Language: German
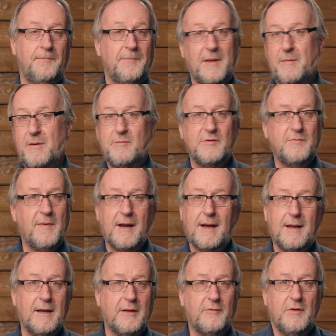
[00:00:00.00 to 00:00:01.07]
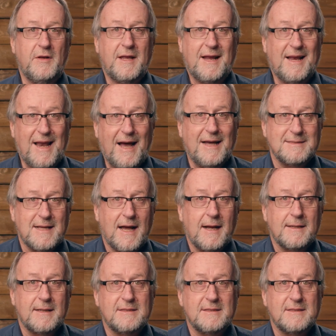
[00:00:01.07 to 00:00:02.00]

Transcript: Dabei muss man natürlich klar sagen,